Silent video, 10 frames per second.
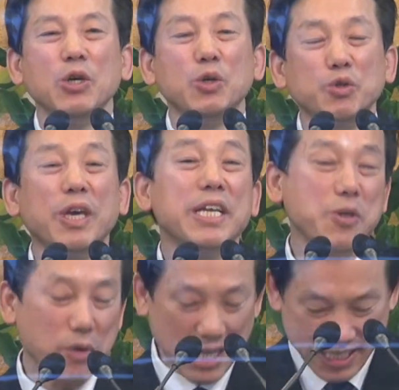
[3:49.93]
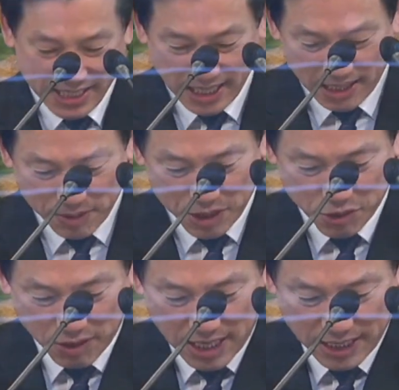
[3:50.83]
육에 속한 사람일
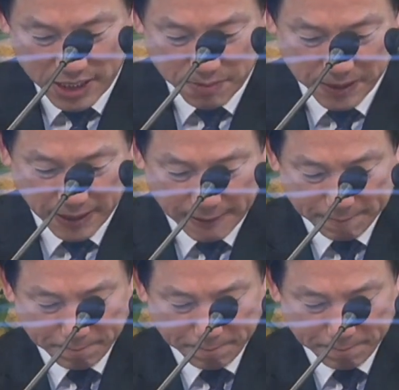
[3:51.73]
수가 있습니다.